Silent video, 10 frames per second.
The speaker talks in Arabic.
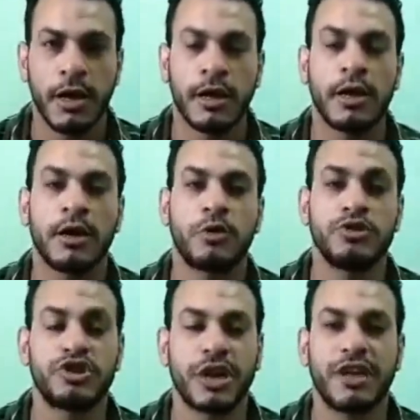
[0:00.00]
انا
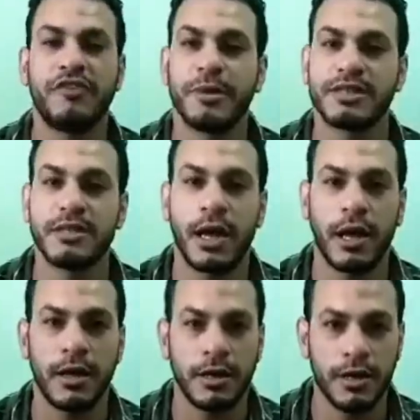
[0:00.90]
كنت شغال في
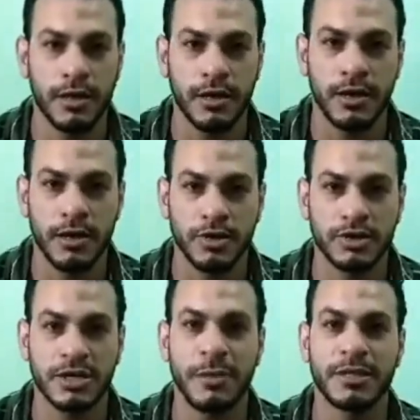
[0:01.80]
مصنع آه،
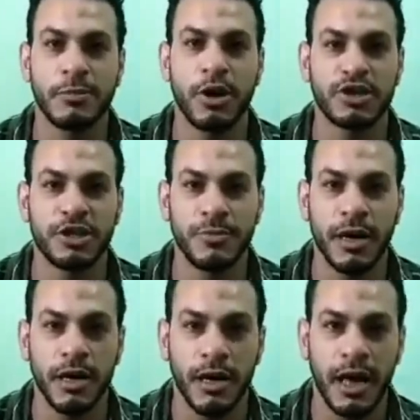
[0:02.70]
استاذ احمد ابو هشيمه
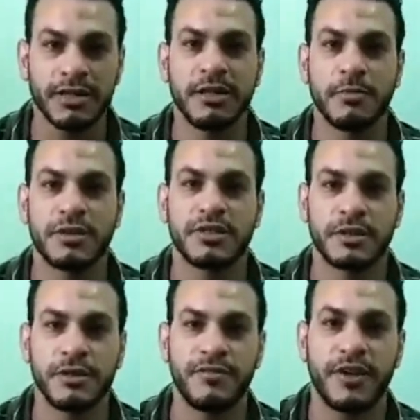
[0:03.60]
حديد
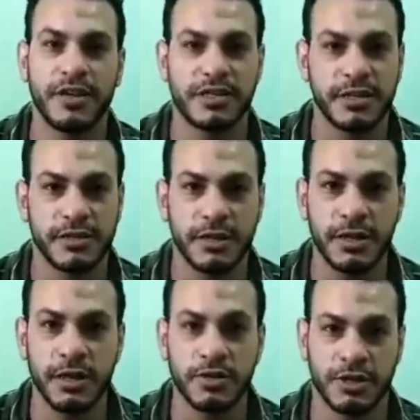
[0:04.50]
المصريين فرع
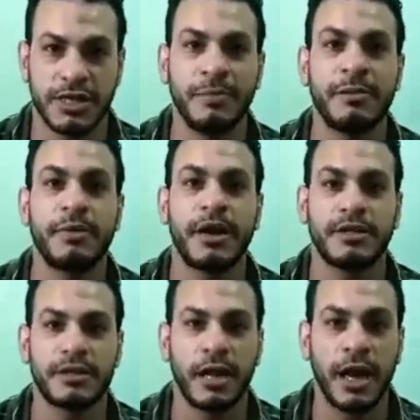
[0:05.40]
اسكندريه استاذ احمد
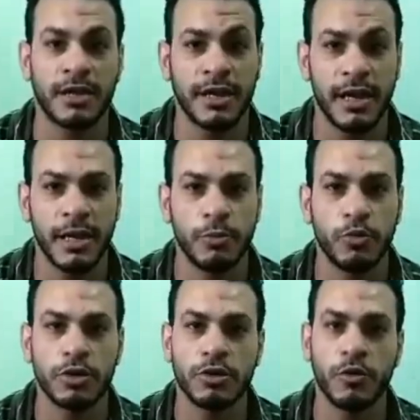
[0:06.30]
بيجدد العرض عليا
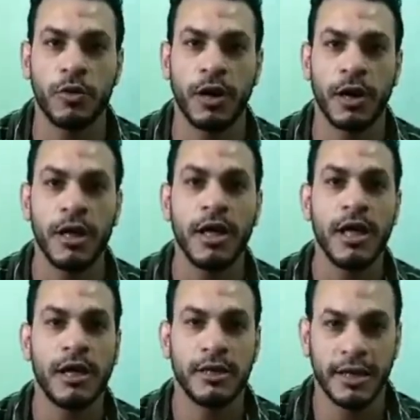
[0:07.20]
بيقول ان هو
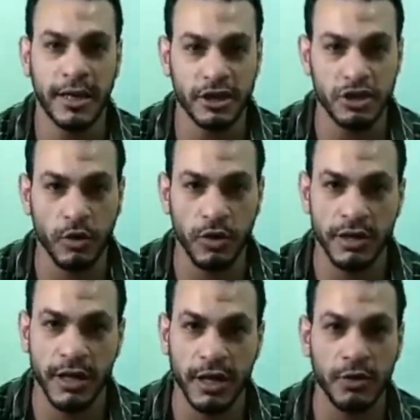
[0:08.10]
يرجع
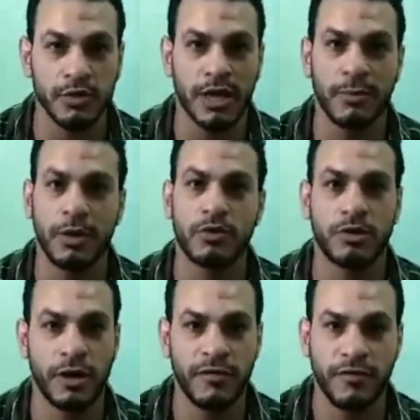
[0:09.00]
الشغل تاني ويتعمل له
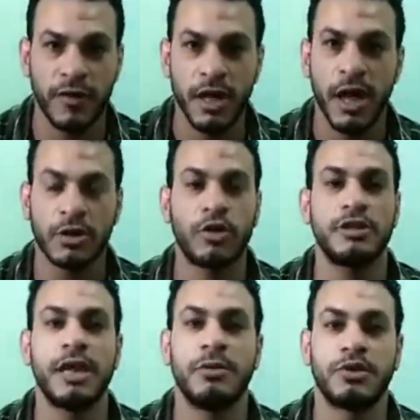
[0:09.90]
طرف انا
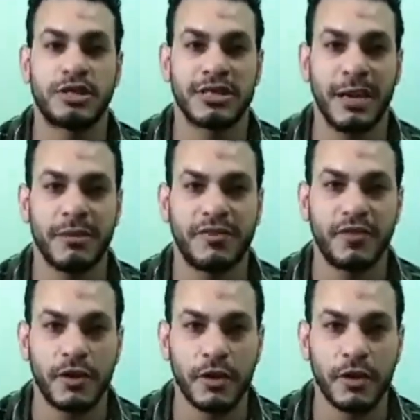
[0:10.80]
رحت قابل استاذ احمد في